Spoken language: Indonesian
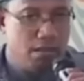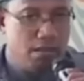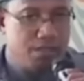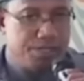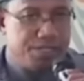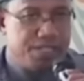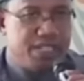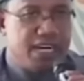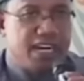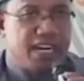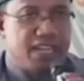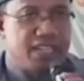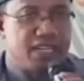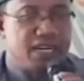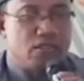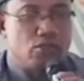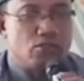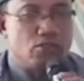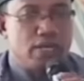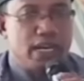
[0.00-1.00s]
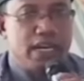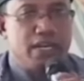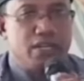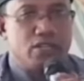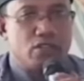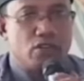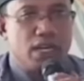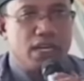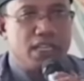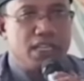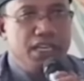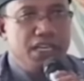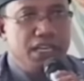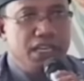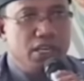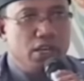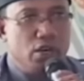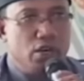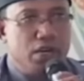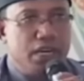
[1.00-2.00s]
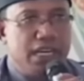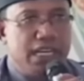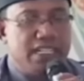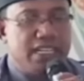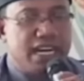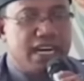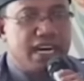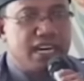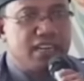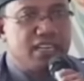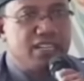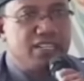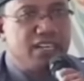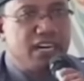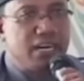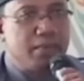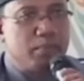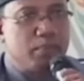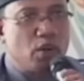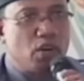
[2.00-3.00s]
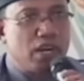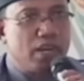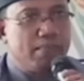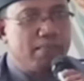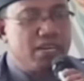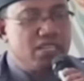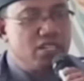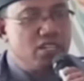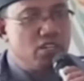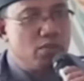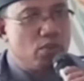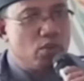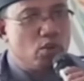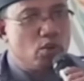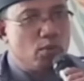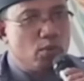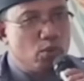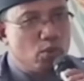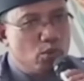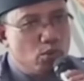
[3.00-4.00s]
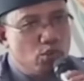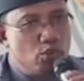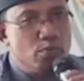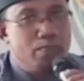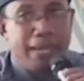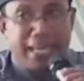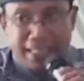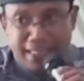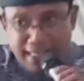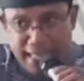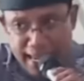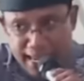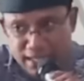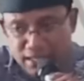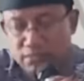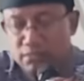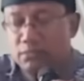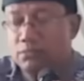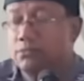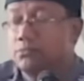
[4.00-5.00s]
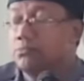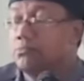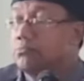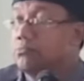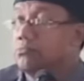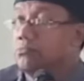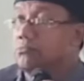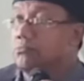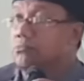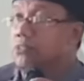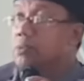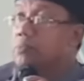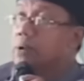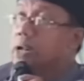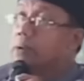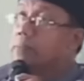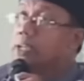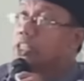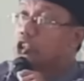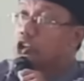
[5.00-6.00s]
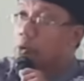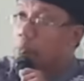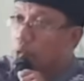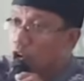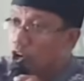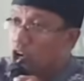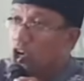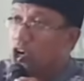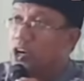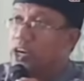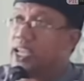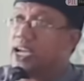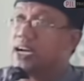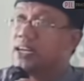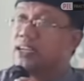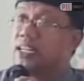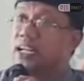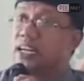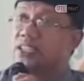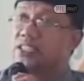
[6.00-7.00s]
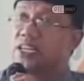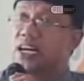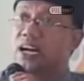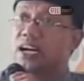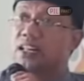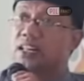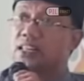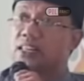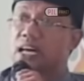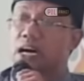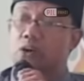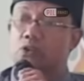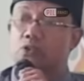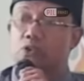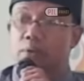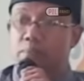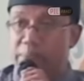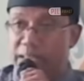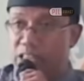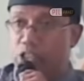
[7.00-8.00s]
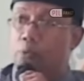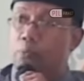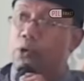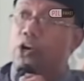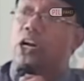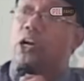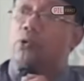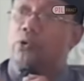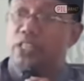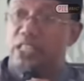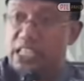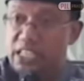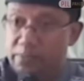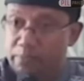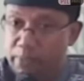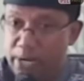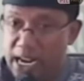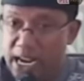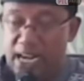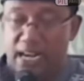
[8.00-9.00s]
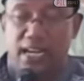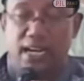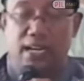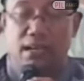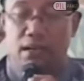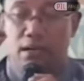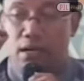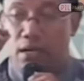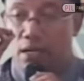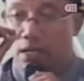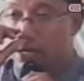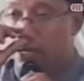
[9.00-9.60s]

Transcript: Eh, sejak S1 saya di Sekolah Tinggi Teologi Jakarta Jalan Proklamasi nomor 27 Menteng nyebrang metropol kalau ada yang dari Jakarta tahu metropol lalu kita nyebrang ada